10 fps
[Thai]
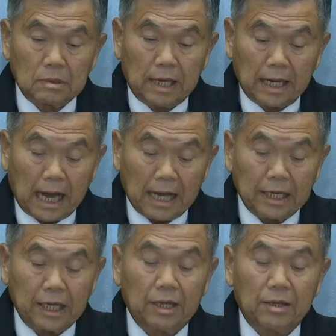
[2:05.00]
ในการ
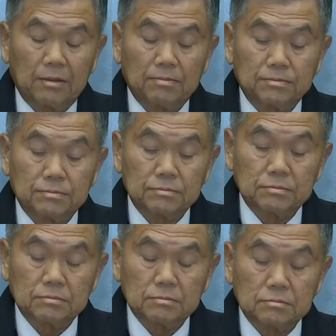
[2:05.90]
นี้
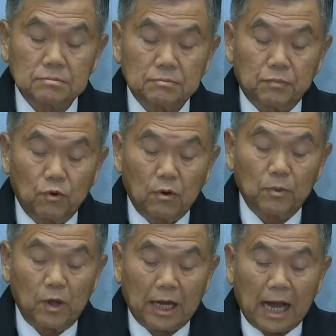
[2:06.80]
ผู้
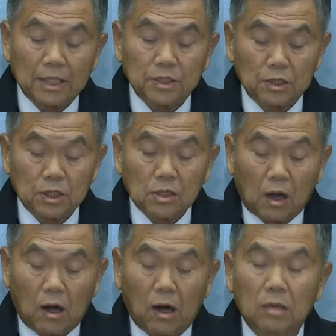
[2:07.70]
อำนวยการสสท
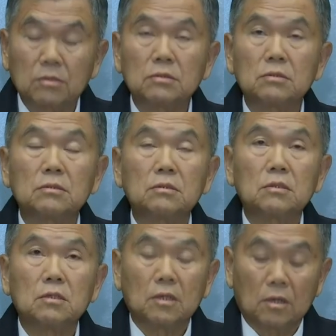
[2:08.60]

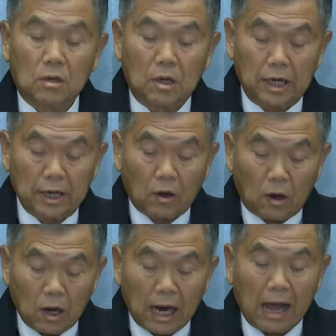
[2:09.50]
ก็เลยข
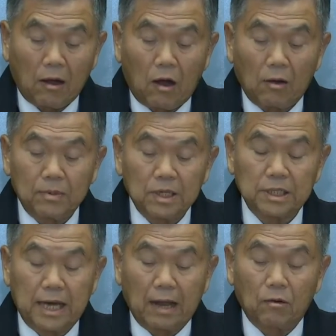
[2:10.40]
อลาออกเพื่อ
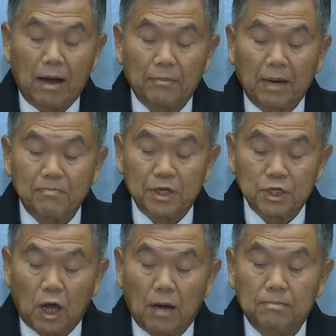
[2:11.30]
แสดงความรับผิด
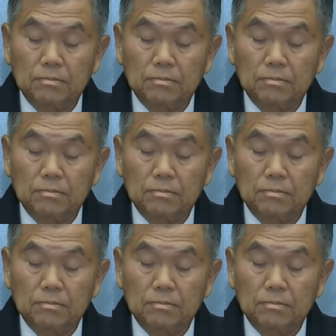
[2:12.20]
ชอบ